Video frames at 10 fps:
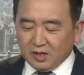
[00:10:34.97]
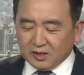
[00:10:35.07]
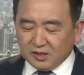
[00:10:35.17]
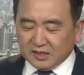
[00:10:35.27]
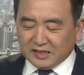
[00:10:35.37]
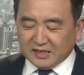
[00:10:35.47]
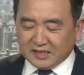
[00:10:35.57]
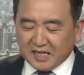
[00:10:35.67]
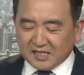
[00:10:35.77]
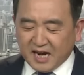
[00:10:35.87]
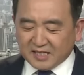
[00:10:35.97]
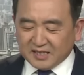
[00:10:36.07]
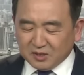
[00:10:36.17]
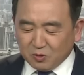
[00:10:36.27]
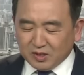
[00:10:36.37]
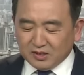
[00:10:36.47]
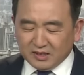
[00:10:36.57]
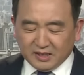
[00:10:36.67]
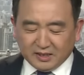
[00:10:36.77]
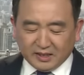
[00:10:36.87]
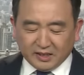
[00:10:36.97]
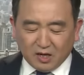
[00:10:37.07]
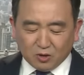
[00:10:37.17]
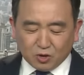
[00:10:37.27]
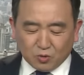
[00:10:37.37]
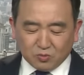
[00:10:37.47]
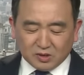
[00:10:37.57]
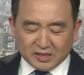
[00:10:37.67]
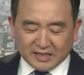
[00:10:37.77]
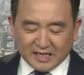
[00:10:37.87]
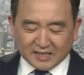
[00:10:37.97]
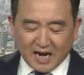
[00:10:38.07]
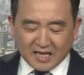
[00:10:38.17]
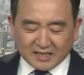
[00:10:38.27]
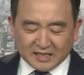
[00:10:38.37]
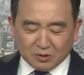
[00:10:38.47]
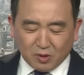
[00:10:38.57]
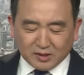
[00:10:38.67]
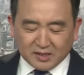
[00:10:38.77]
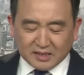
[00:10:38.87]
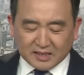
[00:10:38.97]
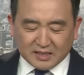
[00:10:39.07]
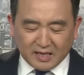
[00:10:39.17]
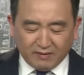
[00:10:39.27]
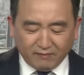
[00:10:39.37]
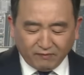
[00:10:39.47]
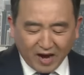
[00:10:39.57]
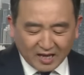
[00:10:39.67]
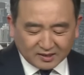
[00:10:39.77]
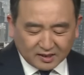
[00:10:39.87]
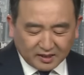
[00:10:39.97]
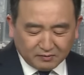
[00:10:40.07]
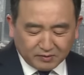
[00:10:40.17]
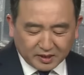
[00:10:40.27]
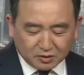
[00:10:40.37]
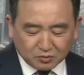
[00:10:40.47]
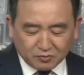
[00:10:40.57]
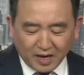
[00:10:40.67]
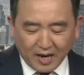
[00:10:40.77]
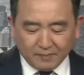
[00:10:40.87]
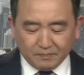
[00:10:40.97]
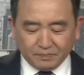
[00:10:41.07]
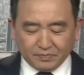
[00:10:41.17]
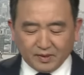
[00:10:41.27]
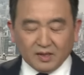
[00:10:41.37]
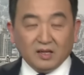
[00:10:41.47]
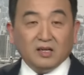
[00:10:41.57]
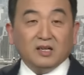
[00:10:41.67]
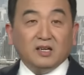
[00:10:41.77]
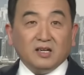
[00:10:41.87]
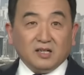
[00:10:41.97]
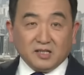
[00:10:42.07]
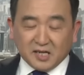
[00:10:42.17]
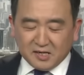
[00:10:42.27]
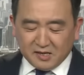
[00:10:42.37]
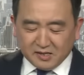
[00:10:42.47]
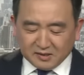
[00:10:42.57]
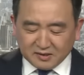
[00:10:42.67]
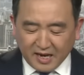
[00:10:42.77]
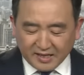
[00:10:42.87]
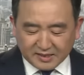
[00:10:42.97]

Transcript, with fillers: 各级检察机关一定要从检察机关的宪法定位出发，真正在